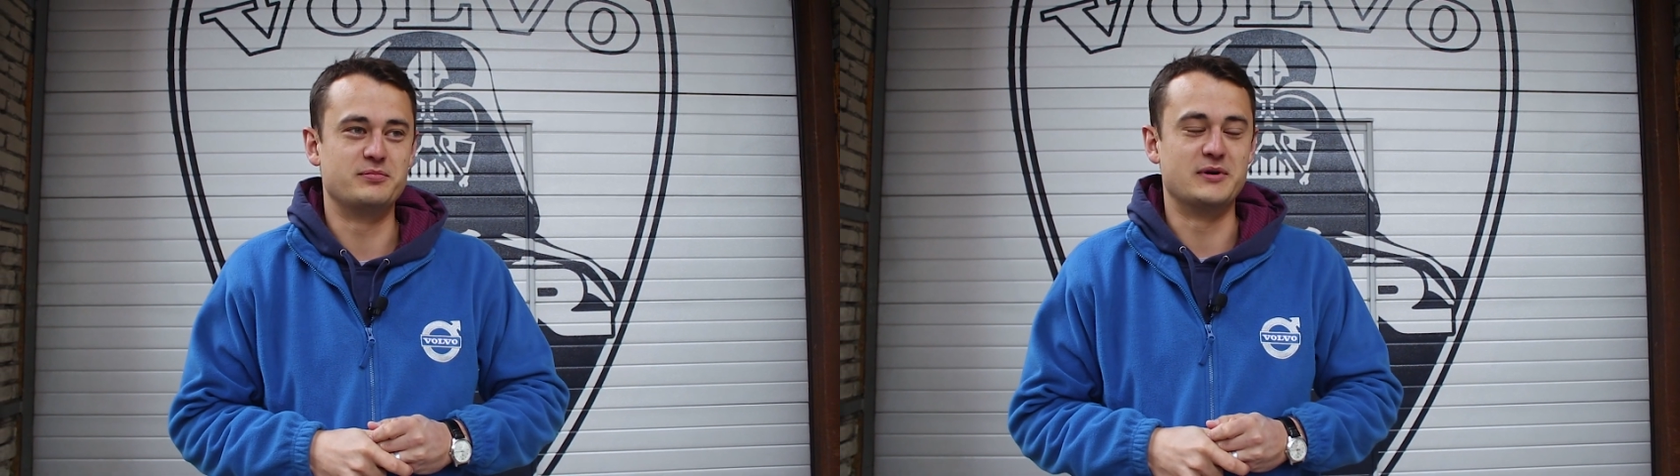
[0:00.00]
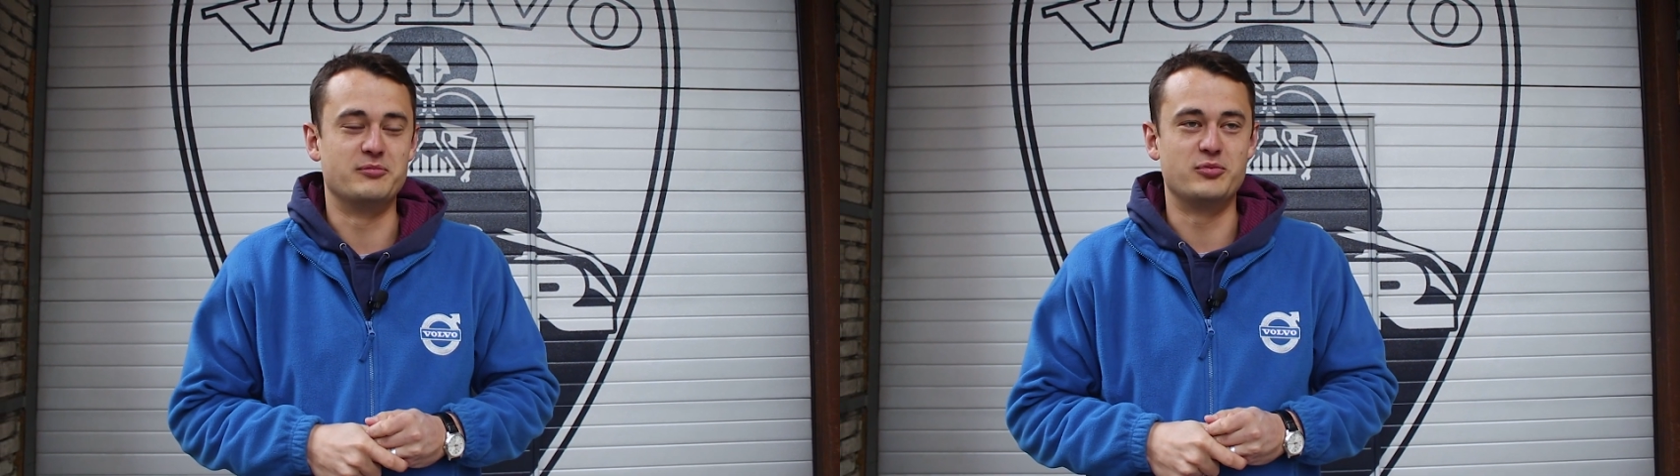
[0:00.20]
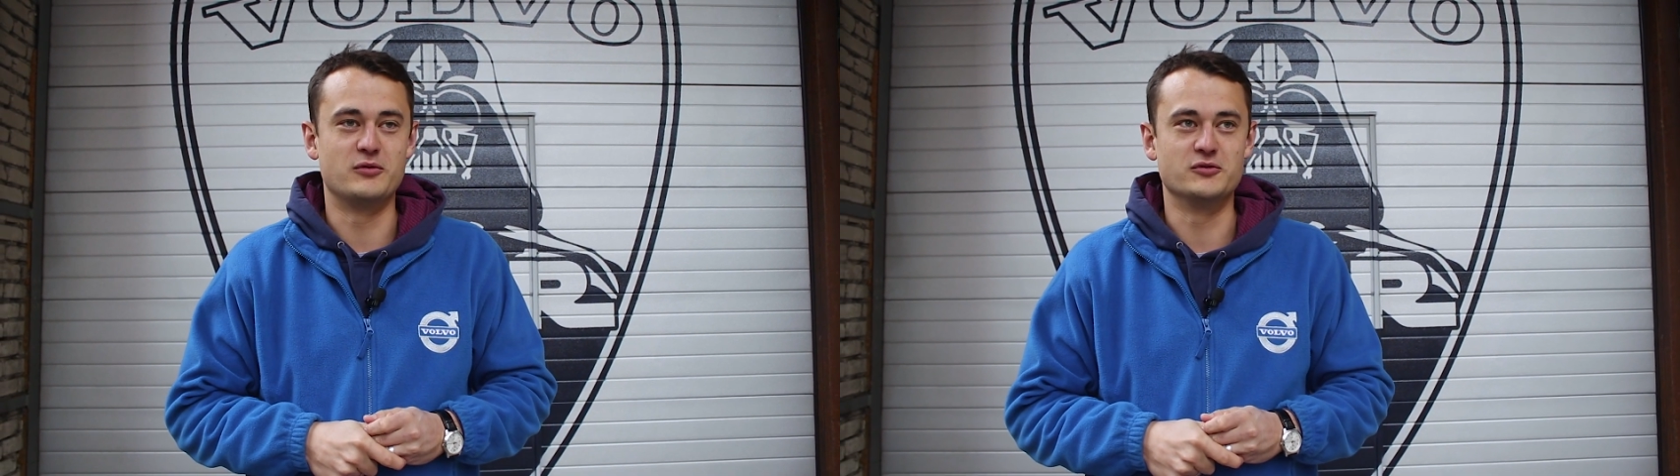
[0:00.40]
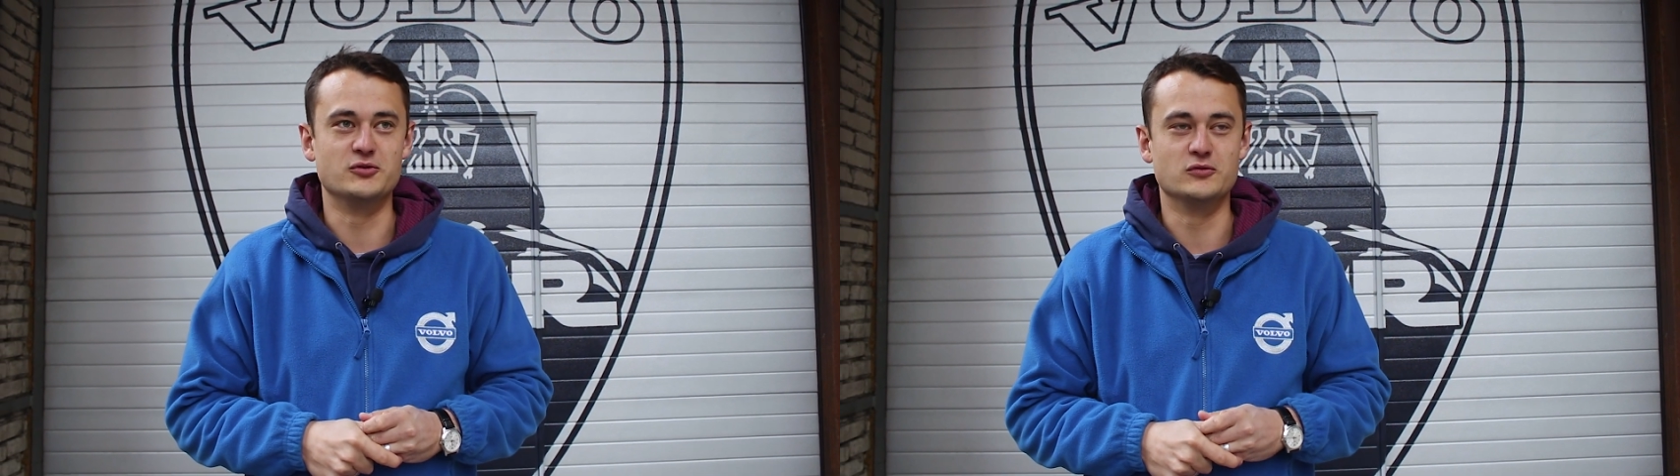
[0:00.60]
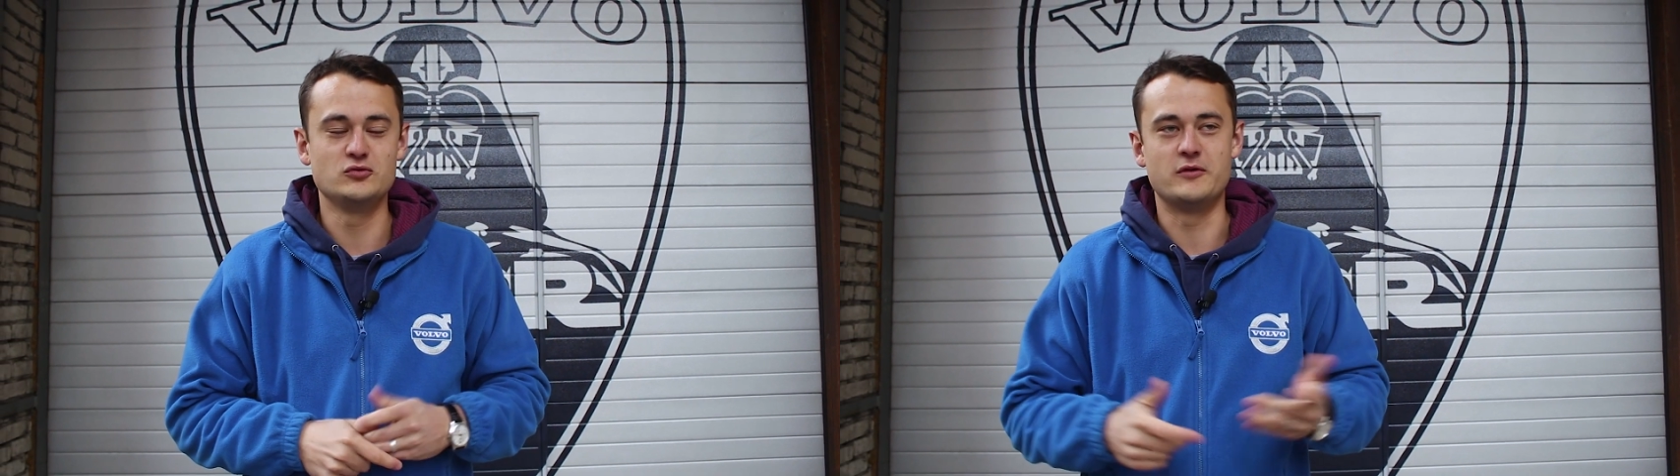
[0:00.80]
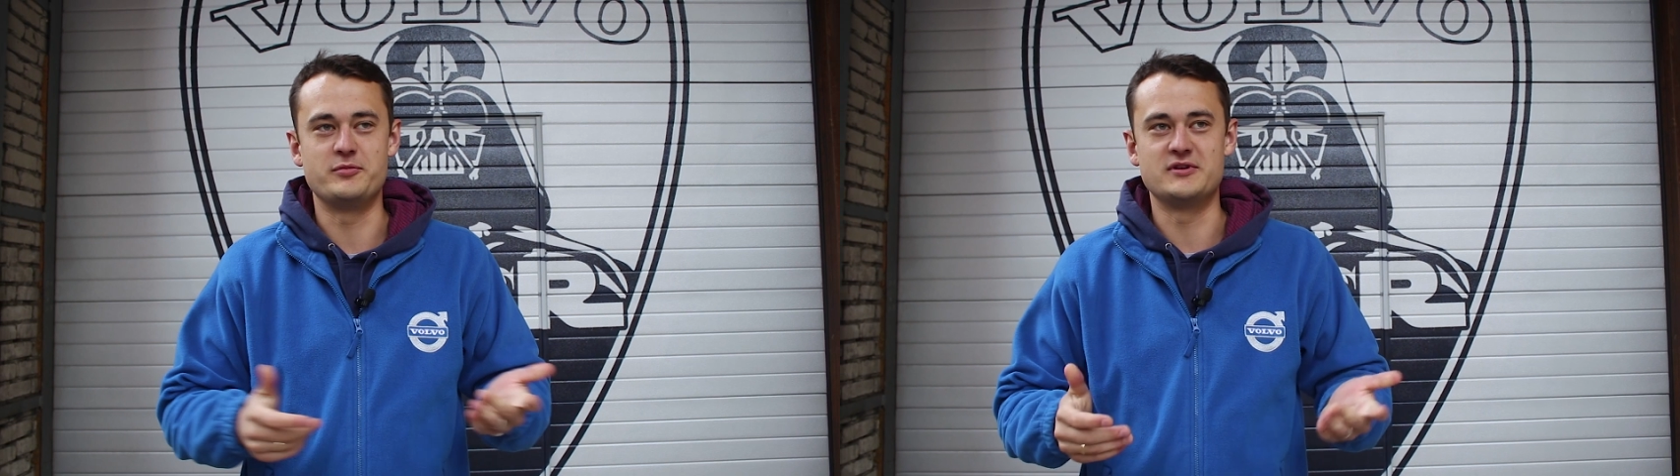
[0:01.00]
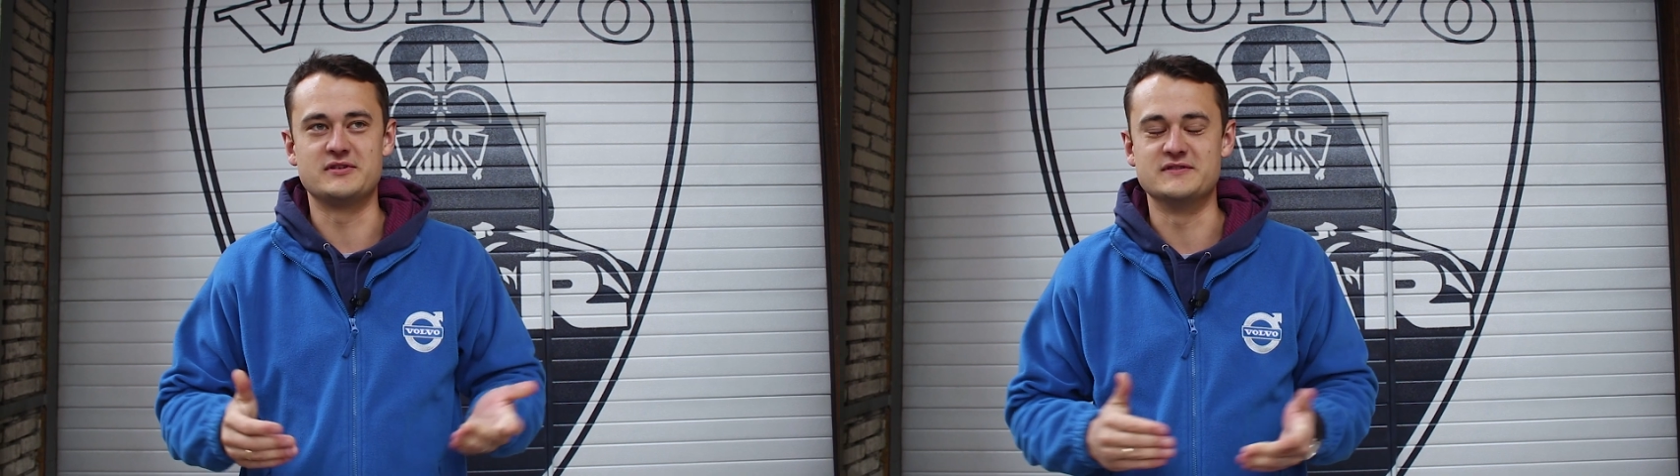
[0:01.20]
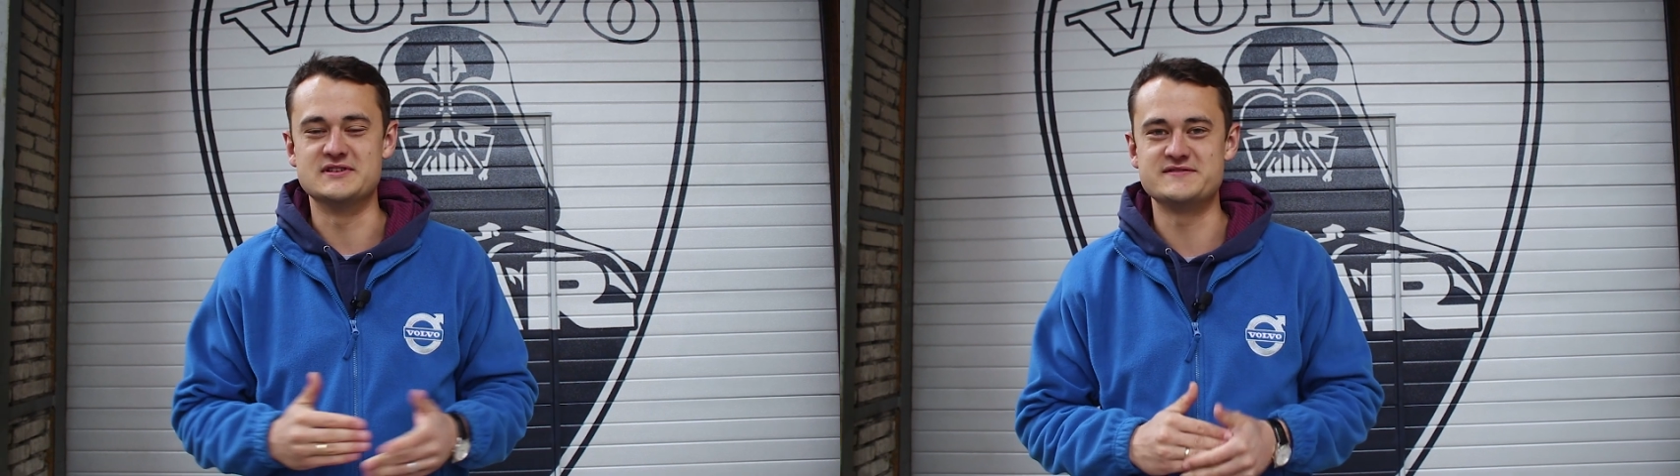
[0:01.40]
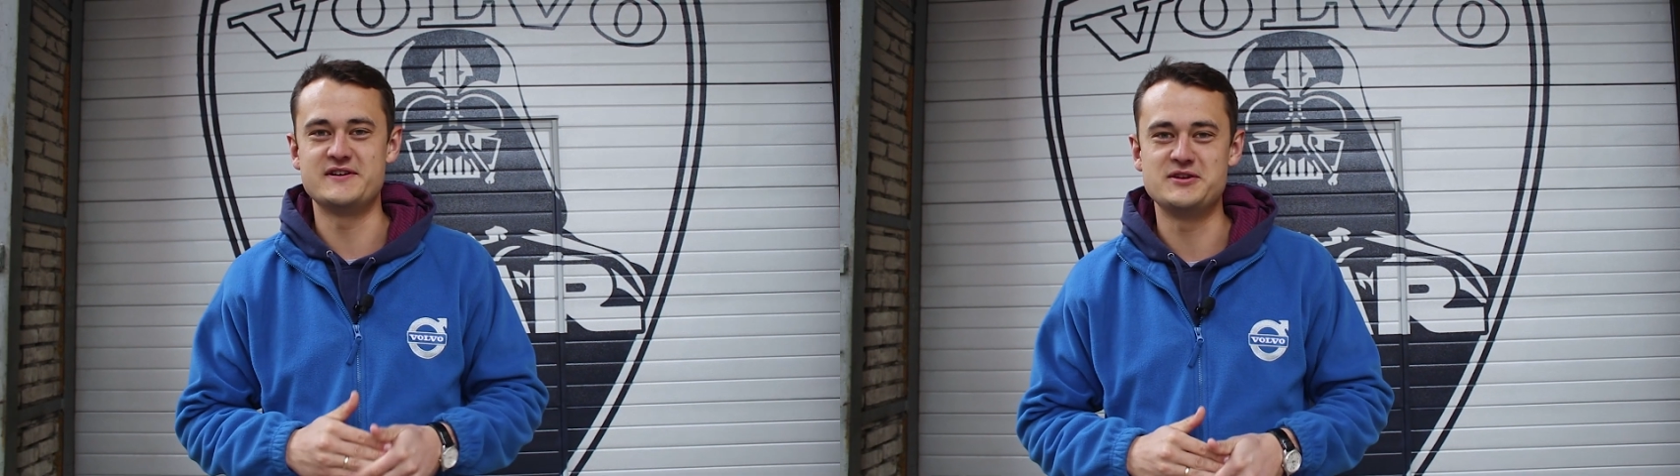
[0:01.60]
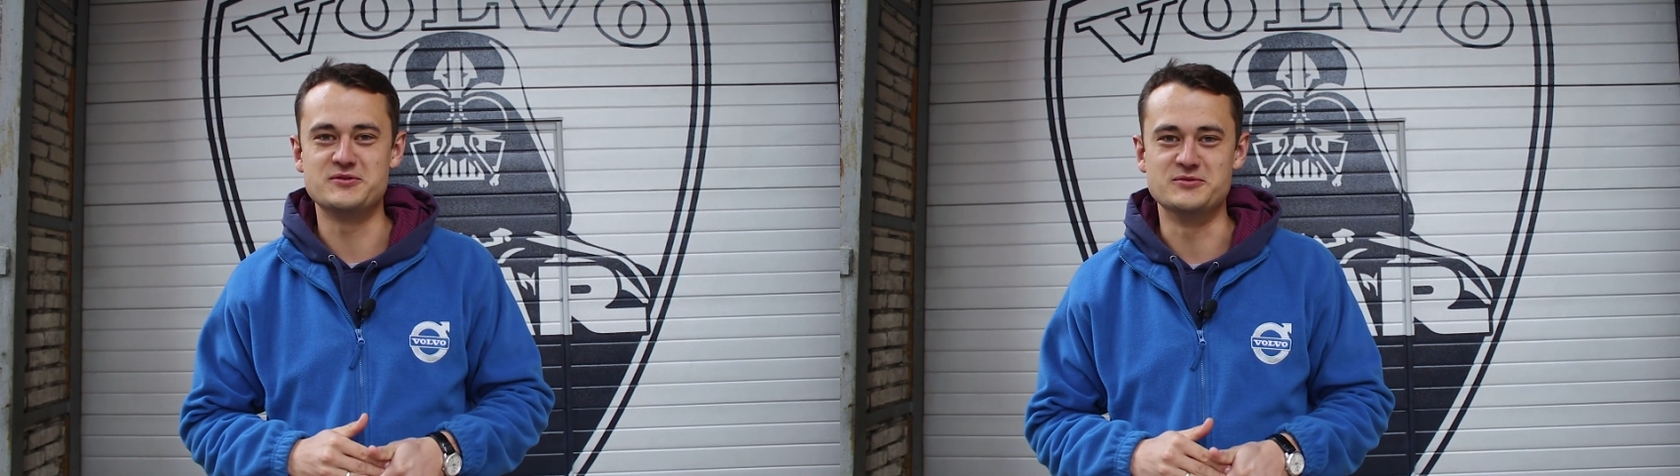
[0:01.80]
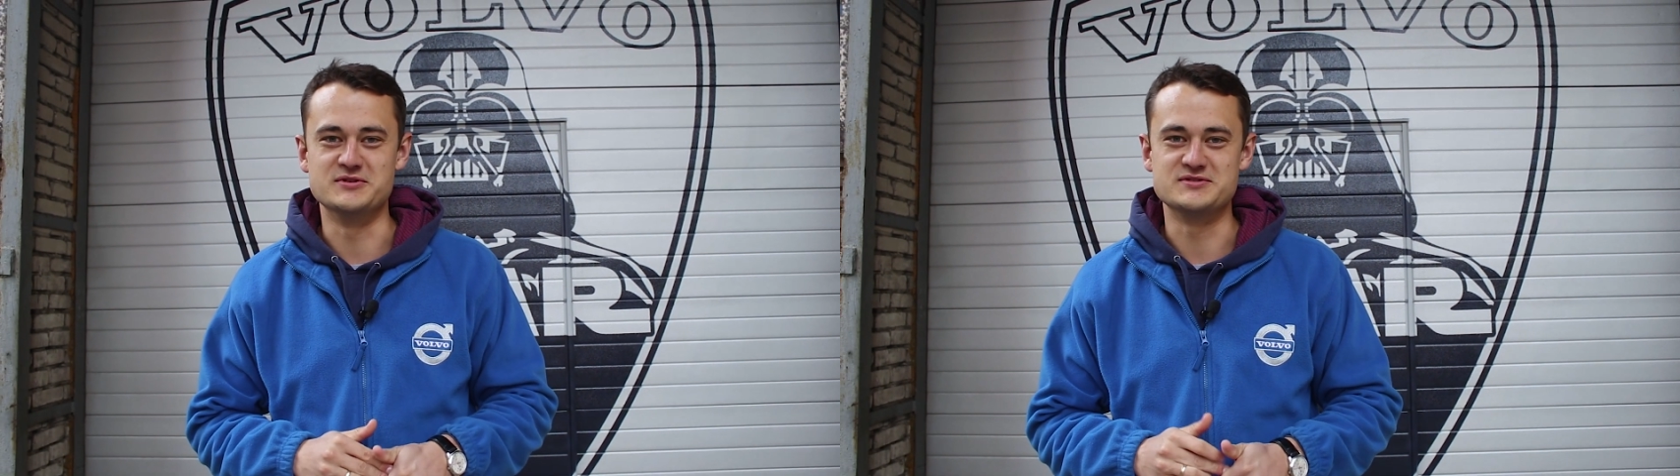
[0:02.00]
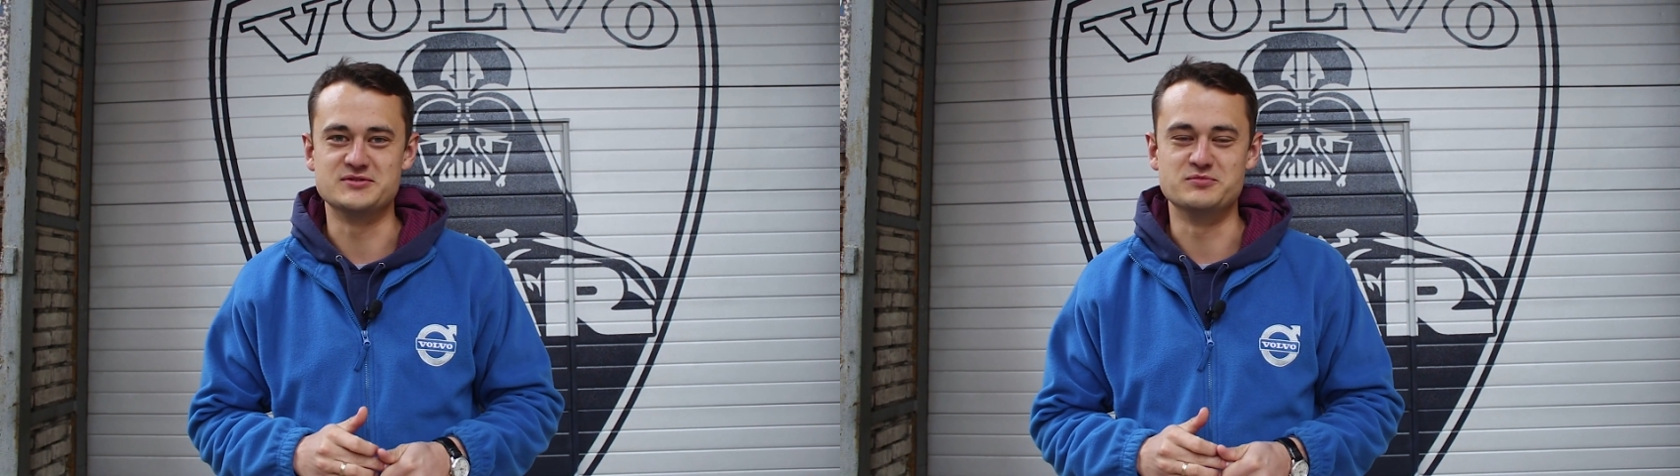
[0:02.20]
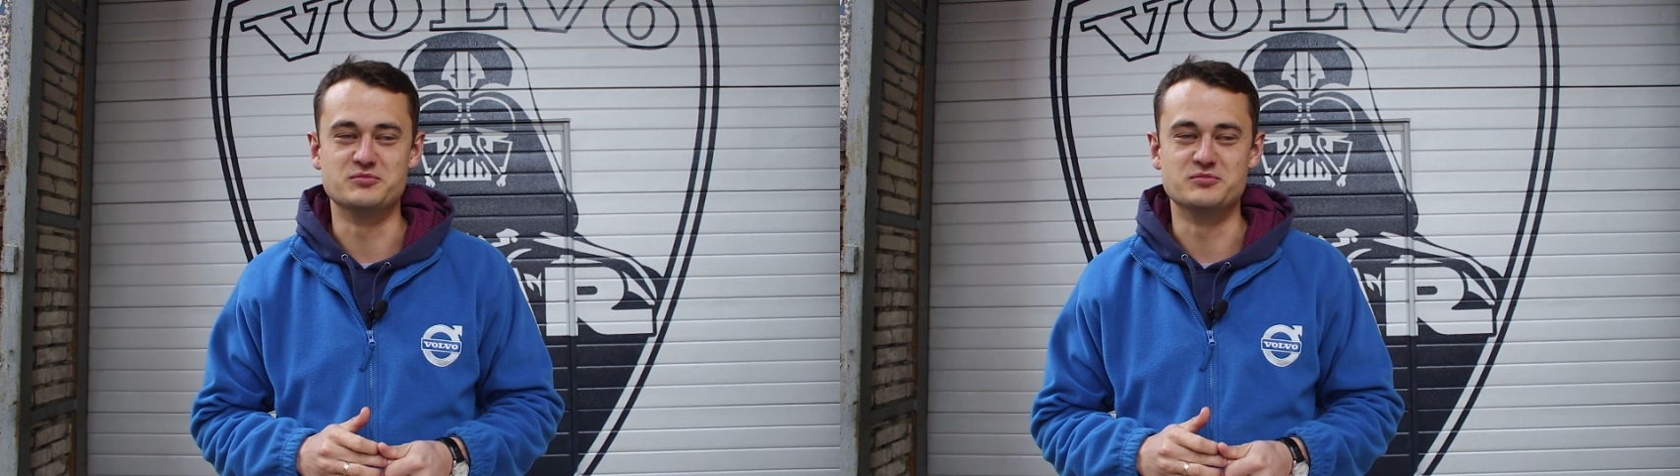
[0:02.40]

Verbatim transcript: по поводу, ну, во-первых, названия улицы.